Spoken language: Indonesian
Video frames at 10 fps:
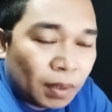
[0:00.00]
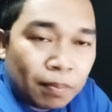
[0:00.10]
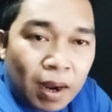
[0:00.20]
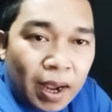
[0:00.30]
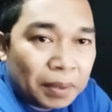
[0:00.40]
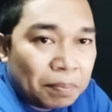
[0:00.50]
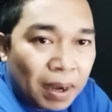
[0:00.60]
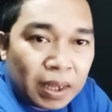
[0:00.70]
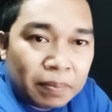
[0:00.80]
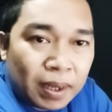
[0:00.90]
baik
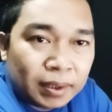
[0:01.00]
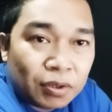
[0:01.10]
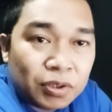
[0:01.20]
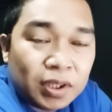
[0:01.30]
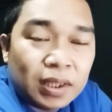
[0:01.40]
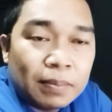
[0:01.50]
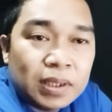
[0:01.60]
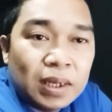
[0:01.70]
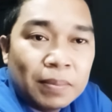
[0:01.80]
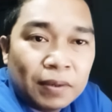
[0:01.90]
baik baik terus kita
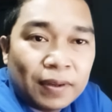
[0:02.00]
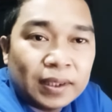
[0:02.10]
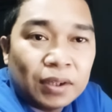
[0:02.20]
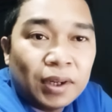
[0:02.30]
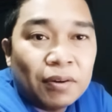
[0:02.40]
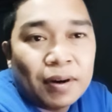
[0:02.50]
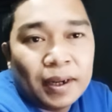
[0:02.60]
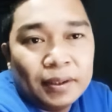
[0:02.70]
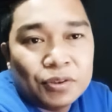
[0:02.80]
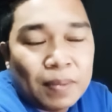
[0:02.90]
bisa dimanfaatkan oleh
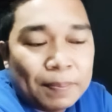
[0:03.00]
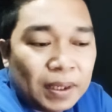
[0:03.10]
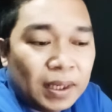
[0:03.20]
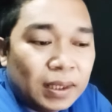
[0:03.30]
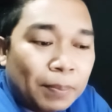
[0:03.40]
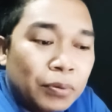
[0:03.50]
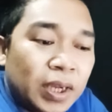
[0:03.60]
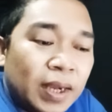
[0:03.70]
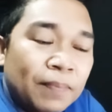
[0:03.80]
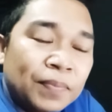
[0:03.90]
orang itu sebabnya kita
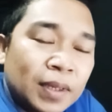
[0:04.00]
punya